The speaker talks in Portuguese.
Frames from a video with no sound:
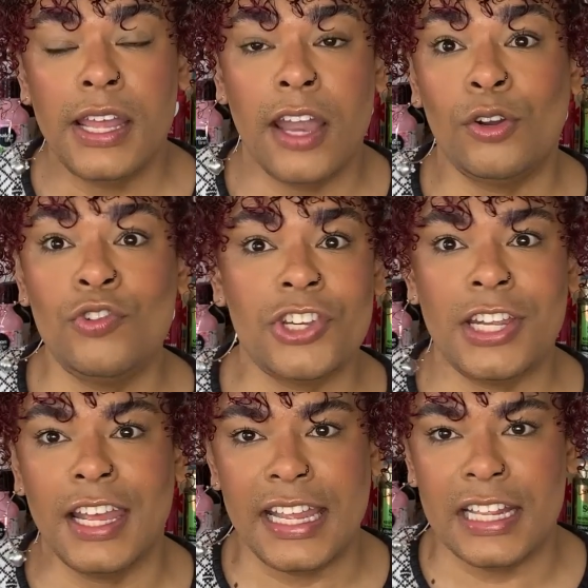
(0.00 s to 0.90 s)
Eu não
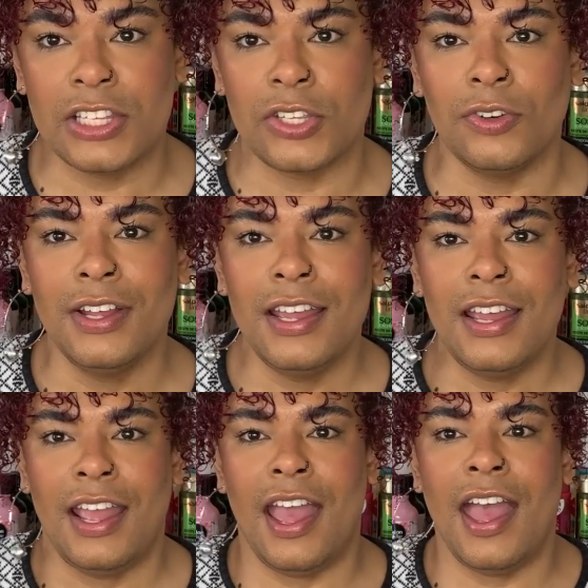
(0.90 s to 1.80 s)
tinha isso.
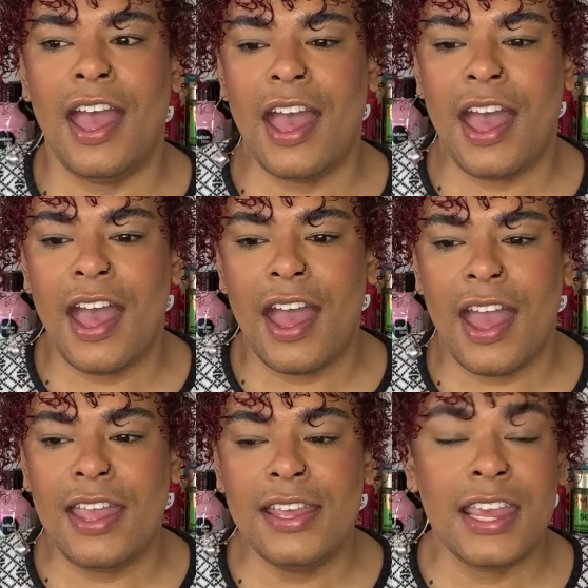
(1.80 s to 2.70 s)

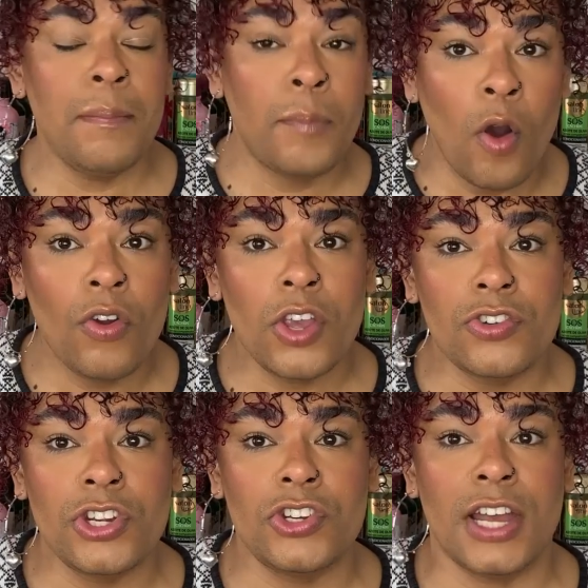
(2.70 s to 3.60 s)
É... E que bom que
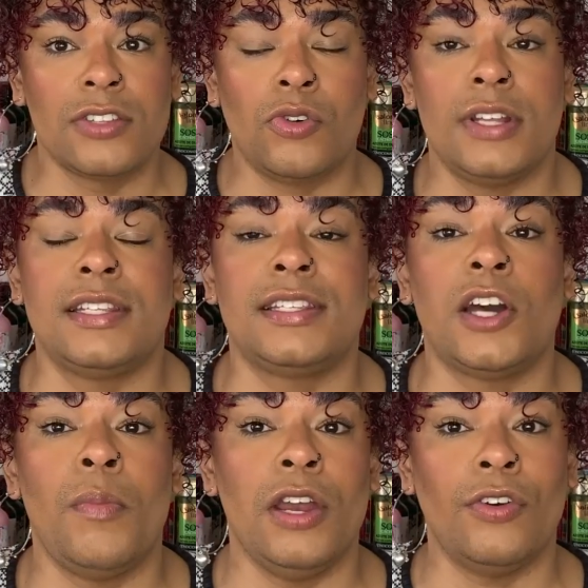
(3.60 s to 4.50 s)
hoje em dia as coisas
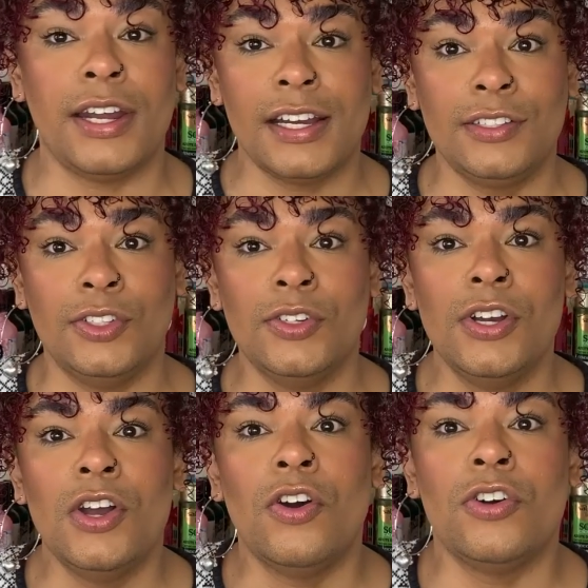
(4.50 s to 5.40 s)
estão melhorando.
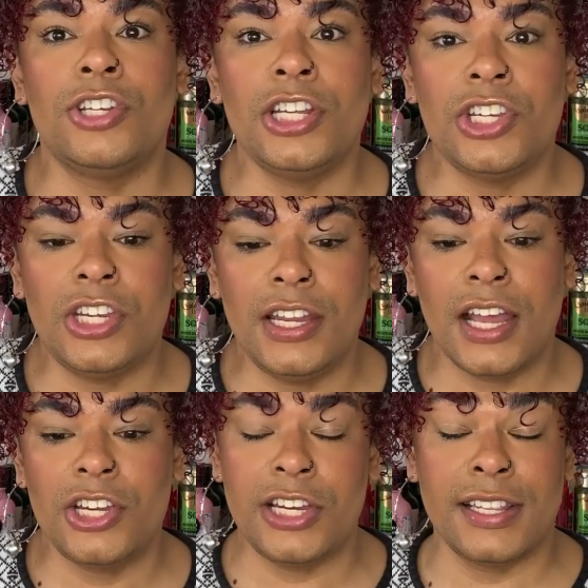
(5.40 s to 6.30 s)
Hoje em dia
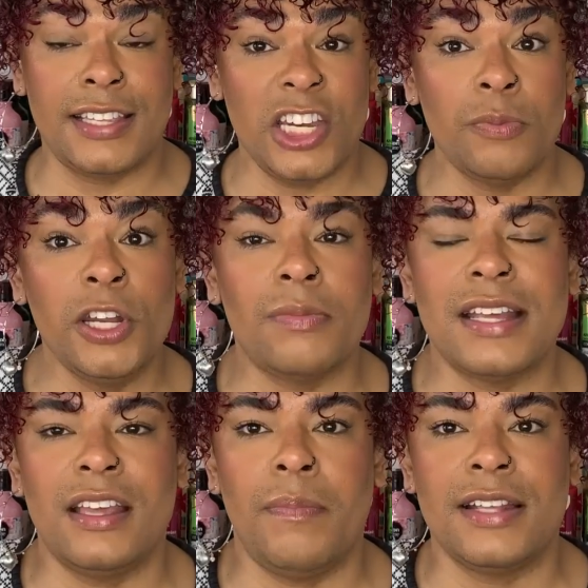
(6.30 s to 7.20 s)
a gente se sente muito
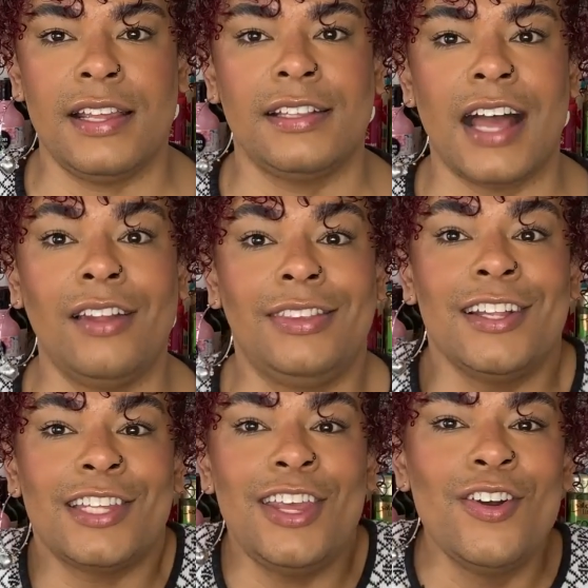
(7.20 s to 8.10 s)
mais representado.
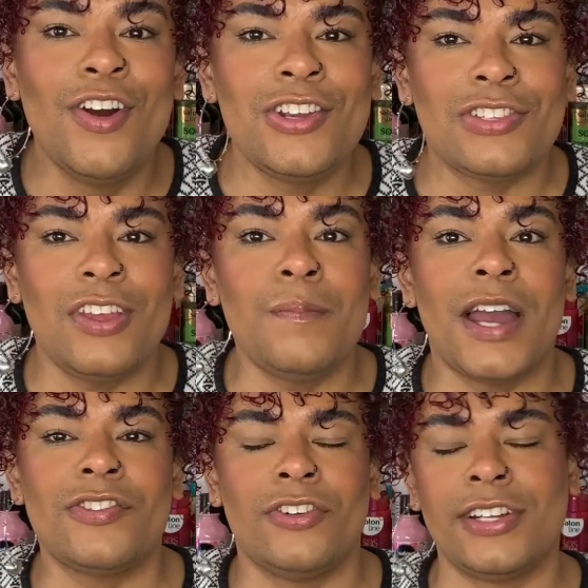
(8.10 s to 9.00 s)
Tanto que hoje eu sou
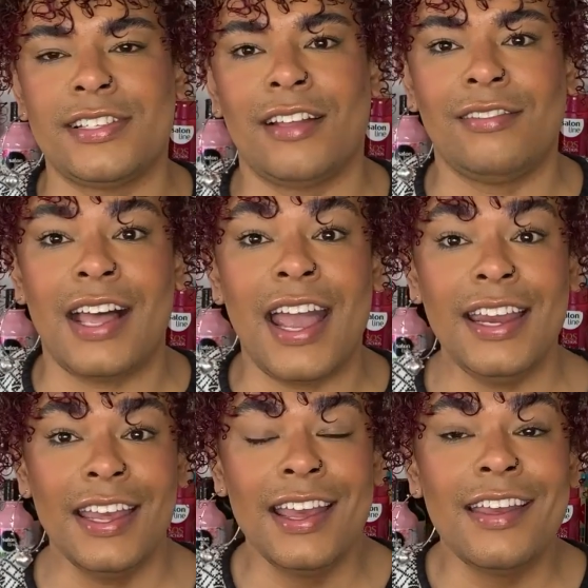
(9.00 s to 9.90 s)
embaixador dessa online.